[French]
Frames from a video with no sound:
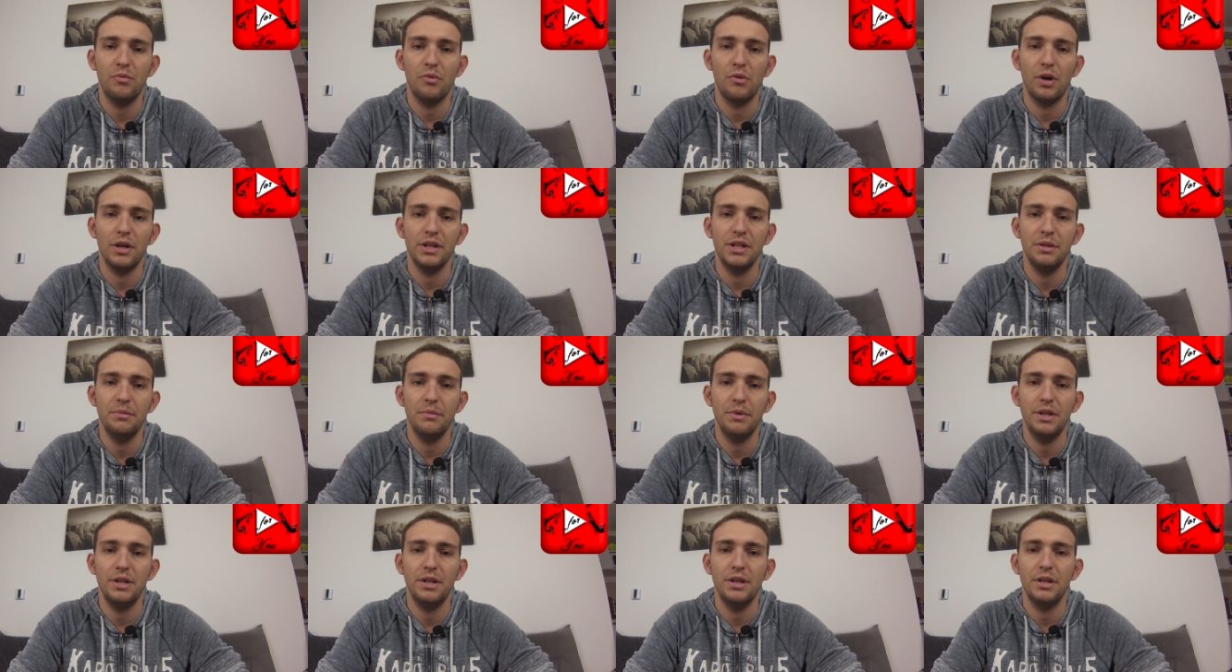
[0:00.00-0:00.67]
pour
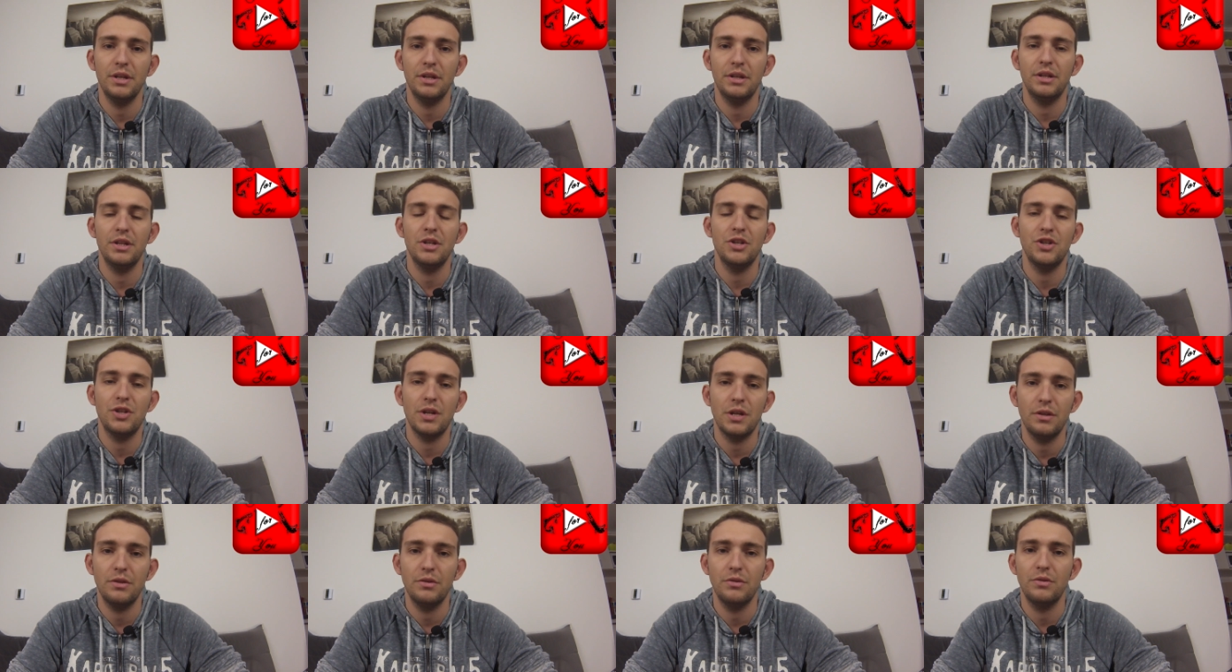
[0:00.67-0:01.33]
animer des, des
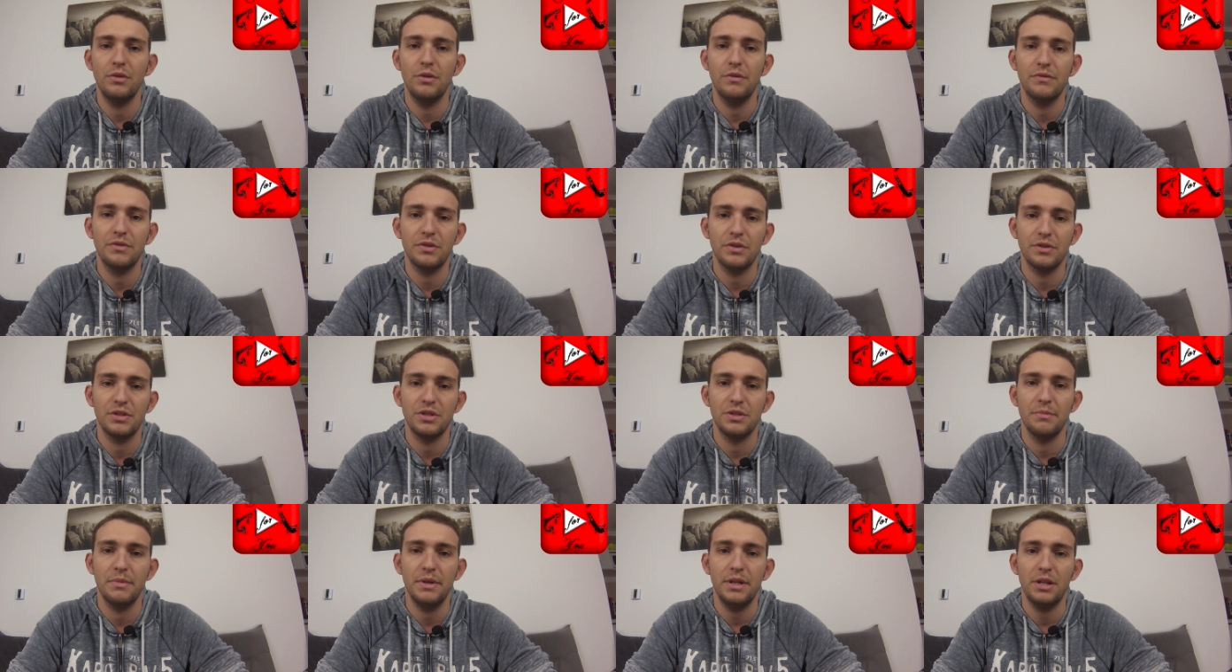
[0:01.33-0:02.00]
chattes de 9
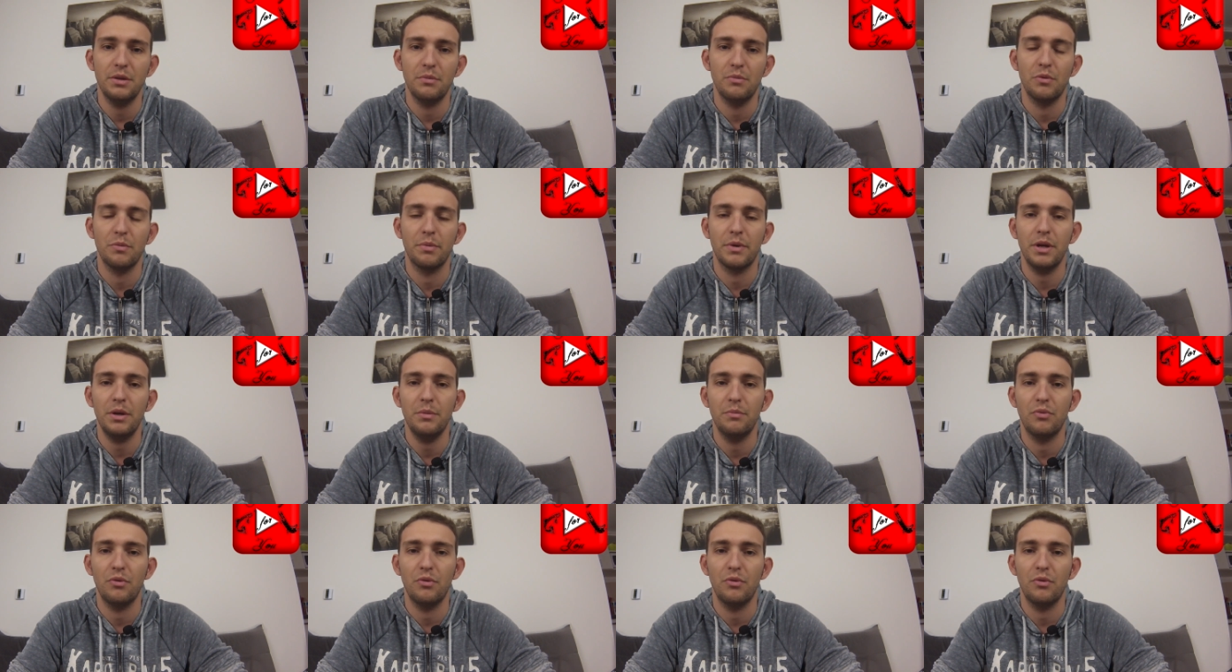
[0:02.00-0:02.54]
cm à peu près,